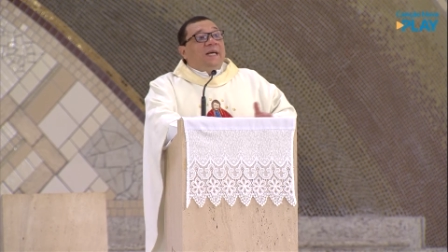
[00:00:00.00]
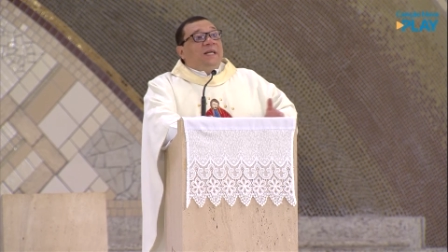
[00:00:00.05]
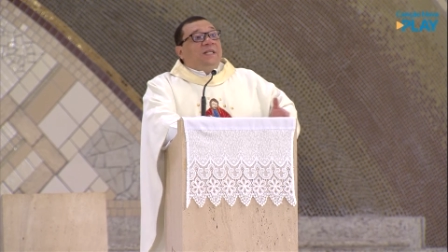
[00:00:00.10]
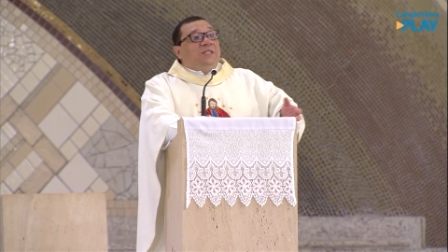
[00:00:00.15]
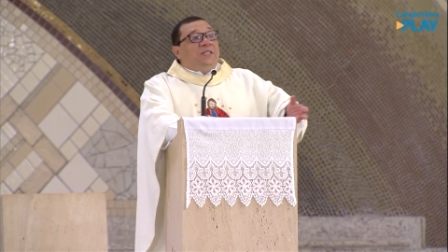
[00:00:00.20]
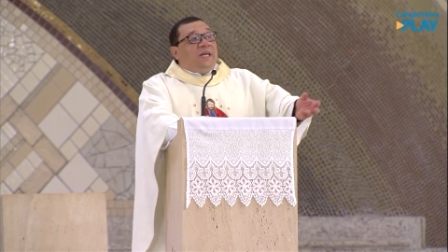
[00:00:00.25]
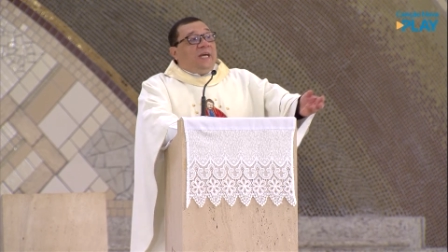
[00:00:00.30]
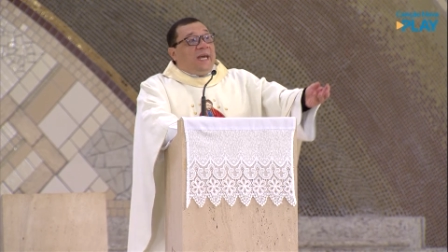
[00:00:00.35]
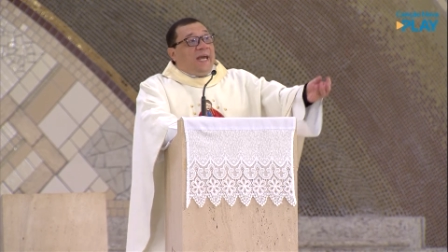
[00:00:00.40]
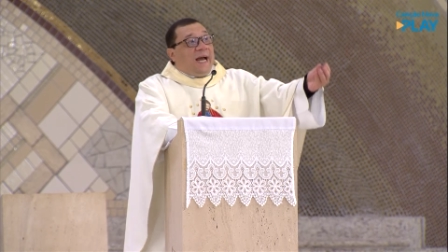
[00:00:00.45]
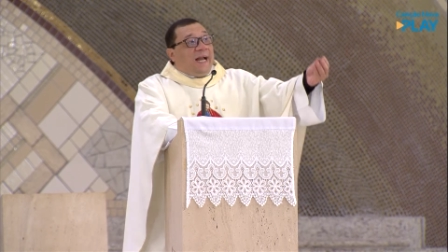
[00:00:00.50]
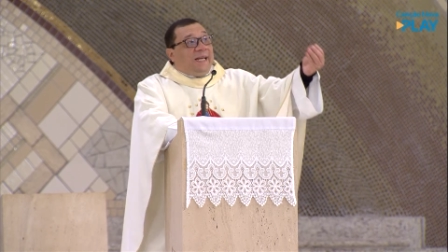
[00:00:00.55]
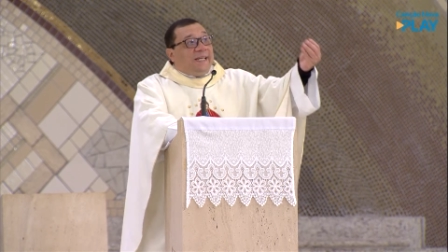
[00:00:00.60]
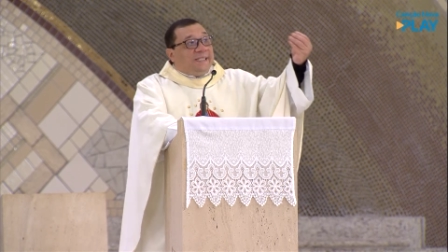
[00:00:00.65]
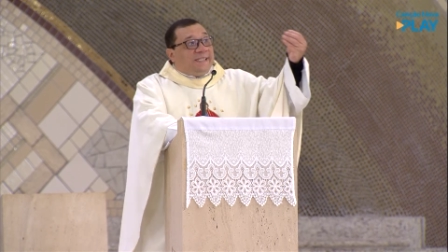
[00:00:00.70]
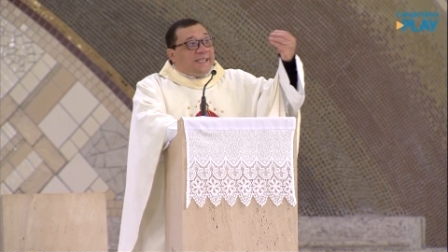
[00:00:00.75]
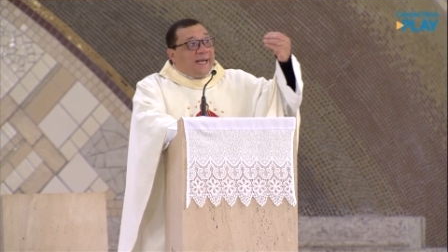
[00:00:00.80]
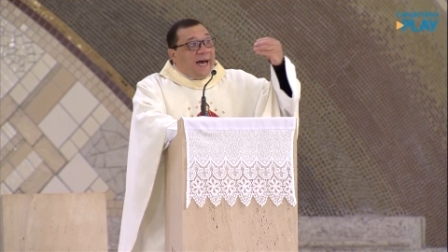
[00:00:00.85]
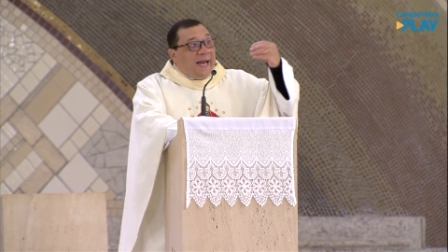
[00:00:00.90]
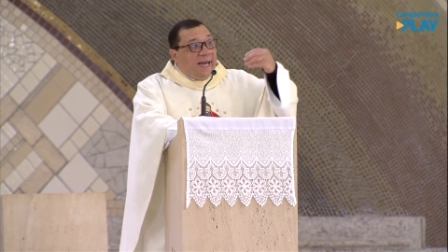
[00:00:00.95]
de
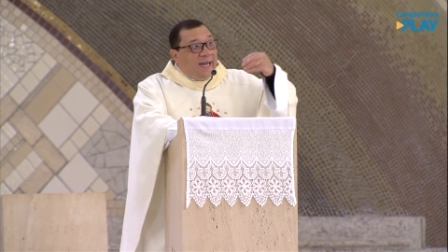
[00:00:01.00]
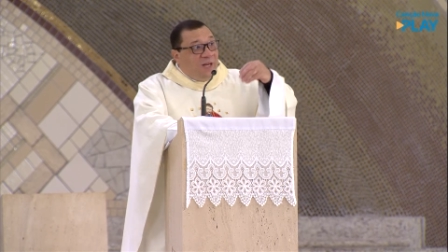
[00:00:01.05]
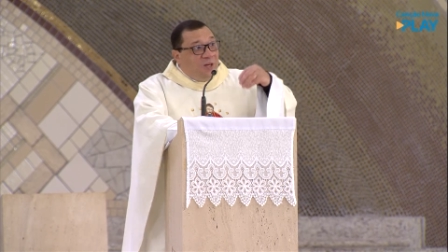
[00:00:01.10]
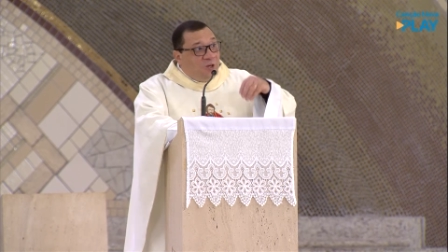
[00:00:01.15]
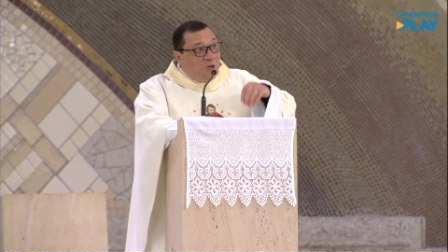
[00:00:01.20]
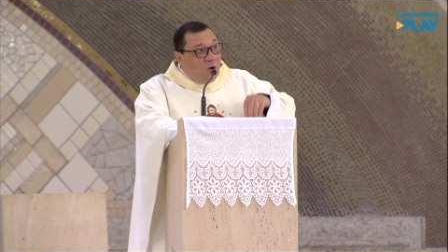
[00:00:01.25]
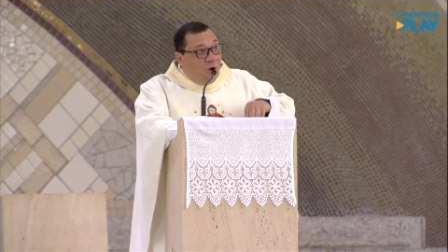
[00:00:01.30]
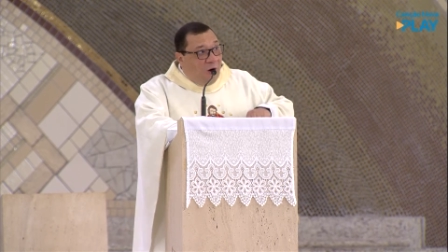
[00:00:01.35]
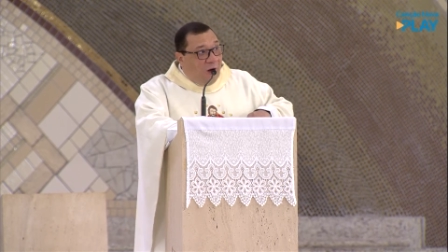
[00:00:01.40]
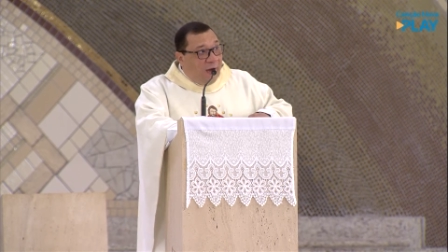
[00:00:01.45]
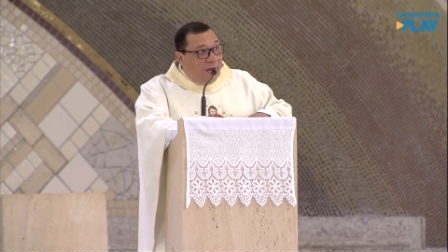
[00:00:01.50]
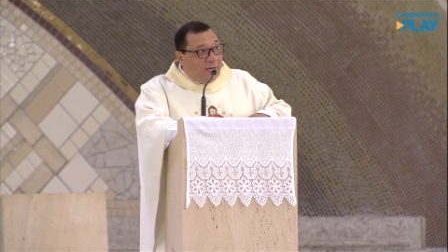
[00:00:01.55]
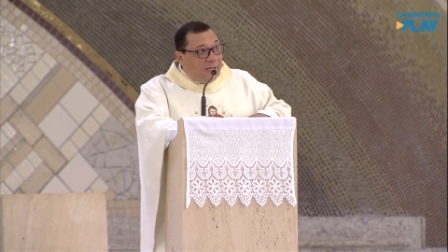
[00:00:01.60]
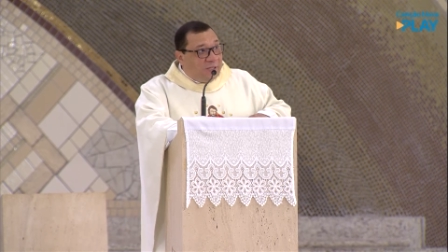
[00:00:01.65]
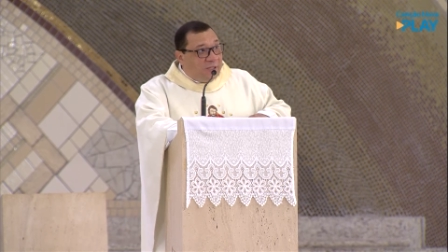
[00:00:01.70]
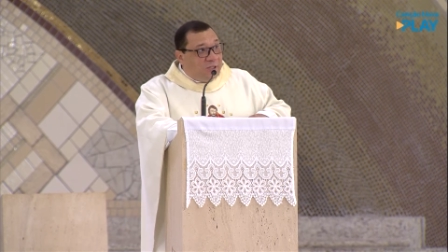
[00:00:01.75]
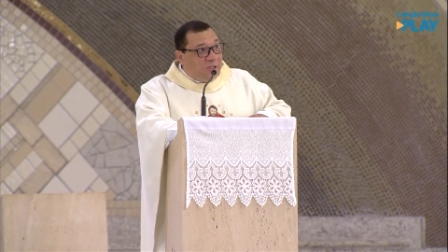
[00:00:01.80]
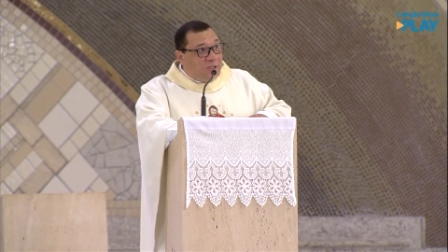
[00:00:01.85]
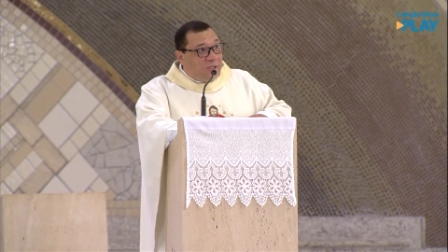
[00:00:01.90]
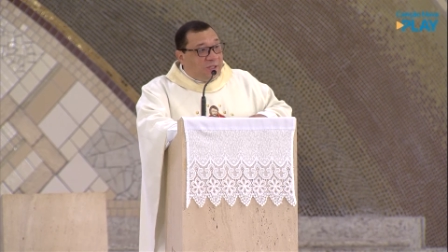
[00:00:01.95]
realizar em
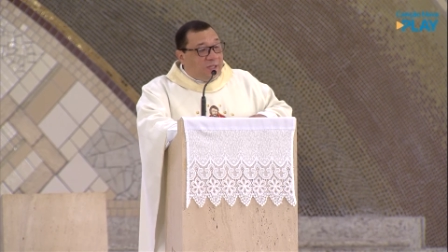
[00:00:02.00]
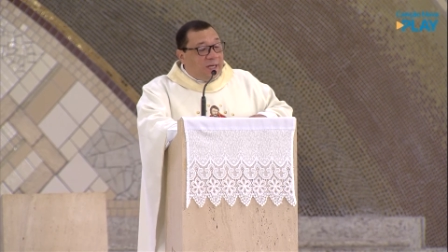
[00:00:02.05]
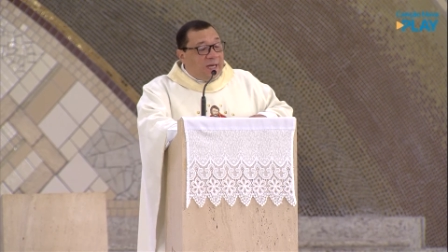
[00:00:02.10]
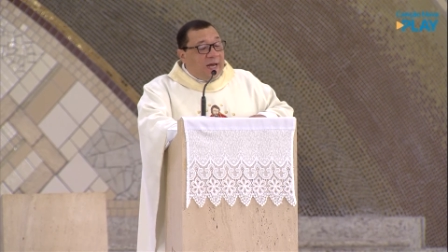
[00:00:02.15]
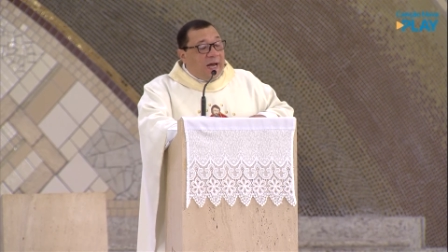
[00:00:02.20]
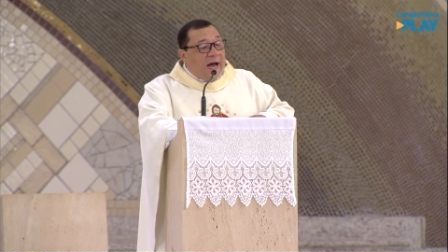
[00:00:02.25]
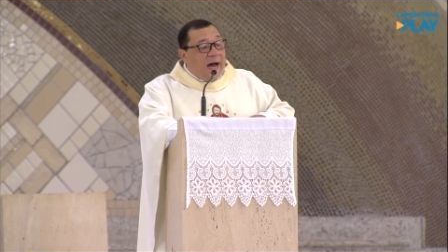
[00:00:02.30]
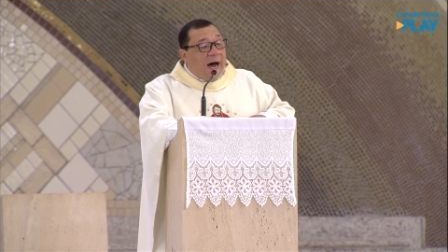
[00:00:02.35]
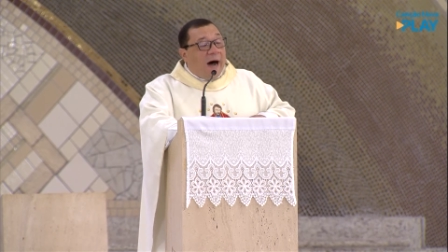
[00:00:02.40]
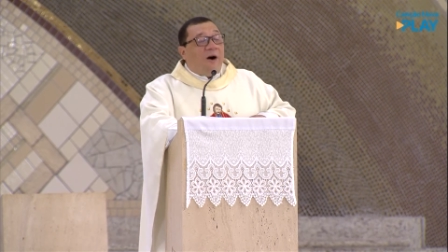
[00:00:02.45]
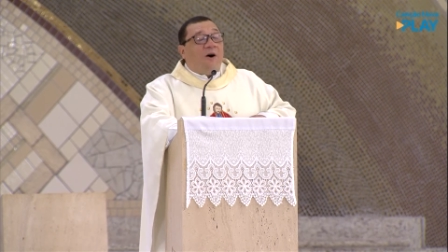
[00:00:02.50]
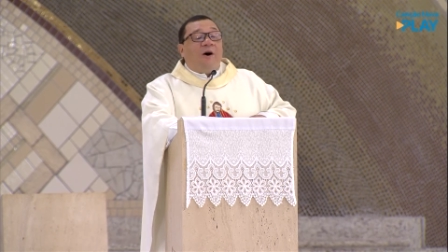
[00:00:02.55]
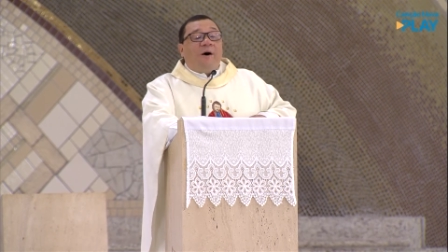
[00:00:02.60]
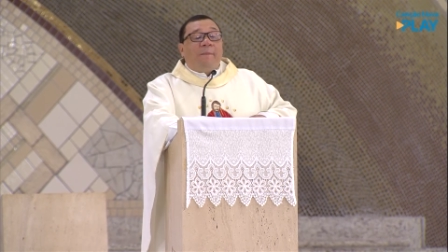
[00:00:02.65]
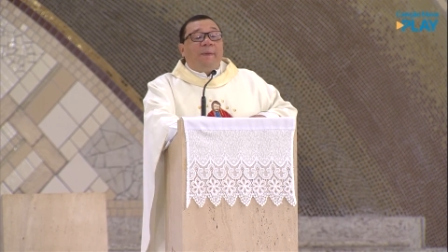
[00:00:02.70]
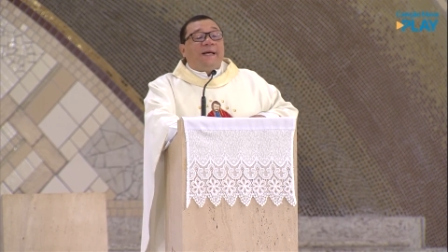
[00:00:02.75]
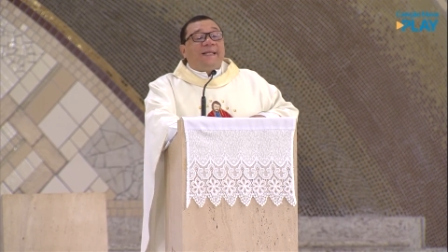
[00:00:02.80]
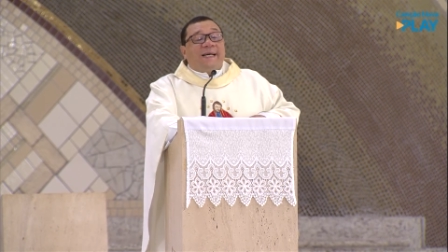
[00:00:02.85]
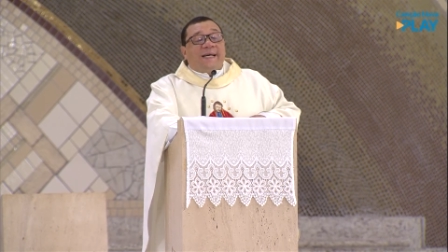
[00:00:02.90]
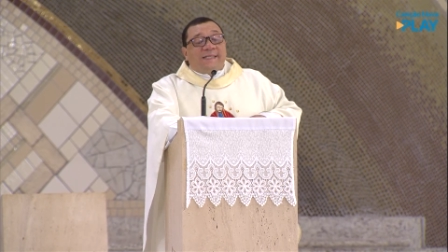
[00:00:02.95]
nós a
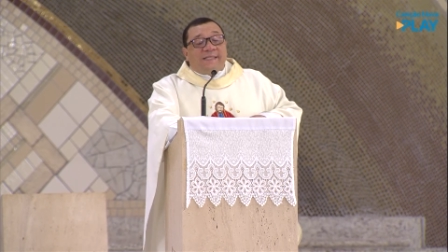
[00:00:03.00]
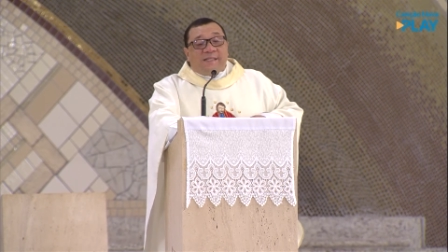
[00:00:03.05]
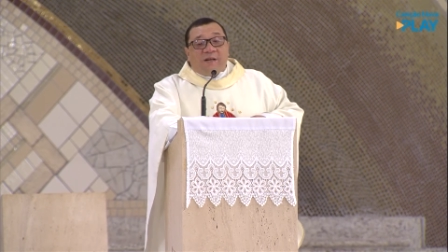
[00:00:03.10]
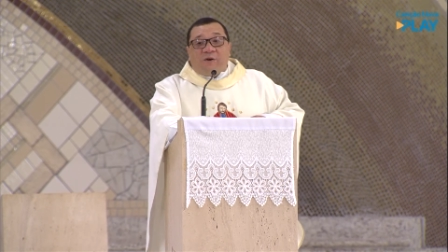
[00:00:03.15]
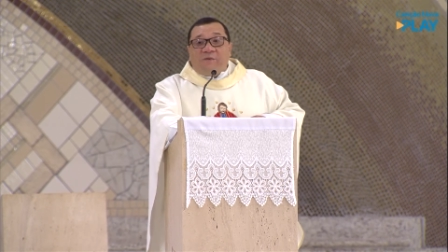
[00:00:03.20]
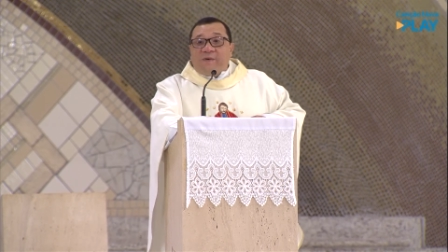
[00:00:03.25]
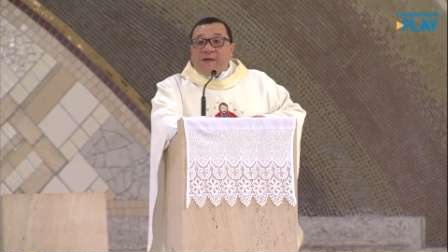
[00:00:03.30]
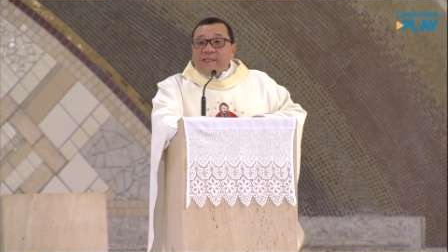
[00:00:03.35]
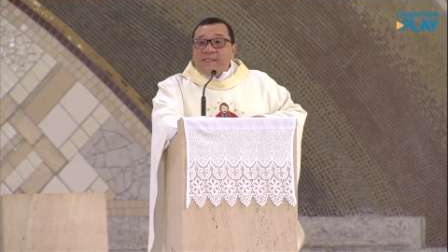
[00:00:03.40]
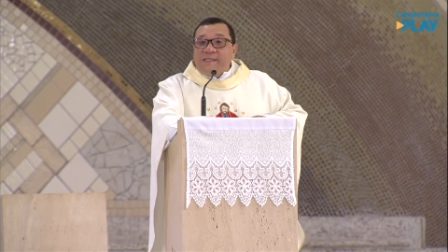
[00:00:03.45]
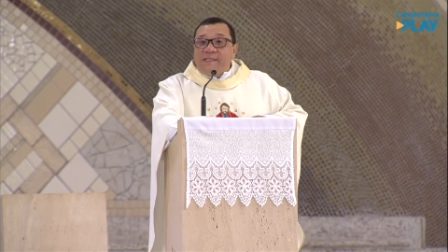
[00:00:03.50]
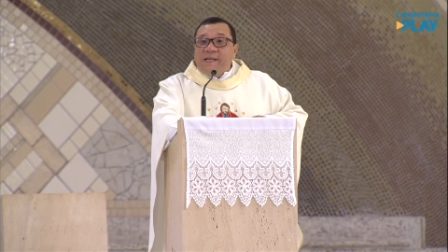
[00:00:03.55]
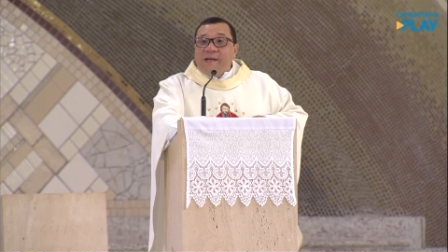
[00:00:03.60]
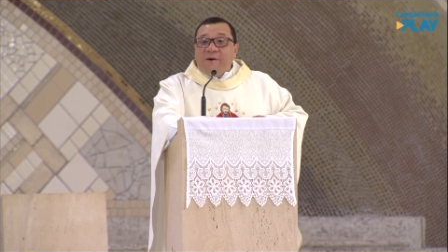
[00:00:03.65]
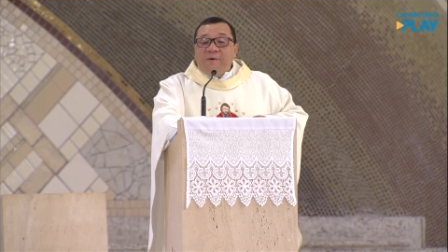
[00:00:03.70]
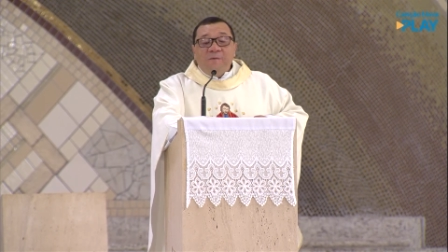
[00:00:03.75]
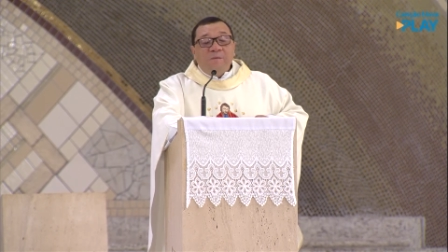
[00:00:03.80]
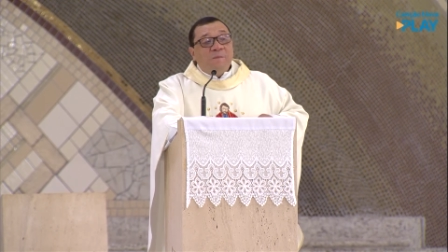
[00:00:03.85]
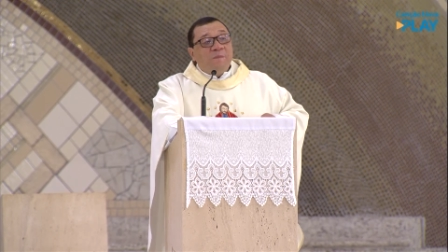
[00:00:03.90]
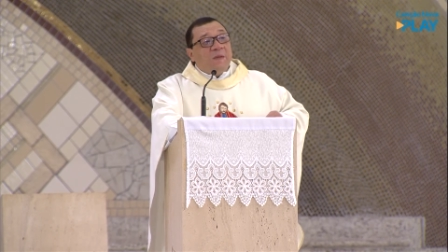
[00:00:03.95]
obra da
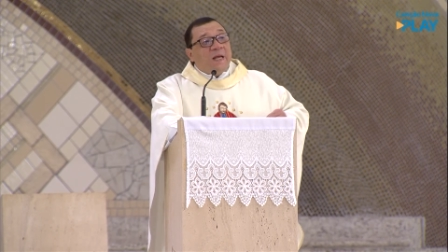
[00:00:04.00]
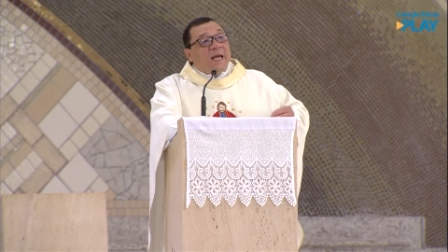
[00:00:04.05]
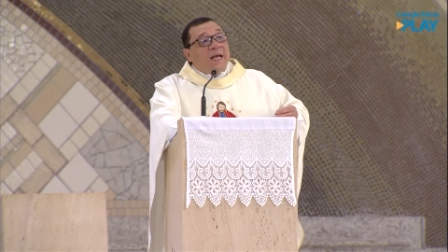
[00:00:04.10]
salvação,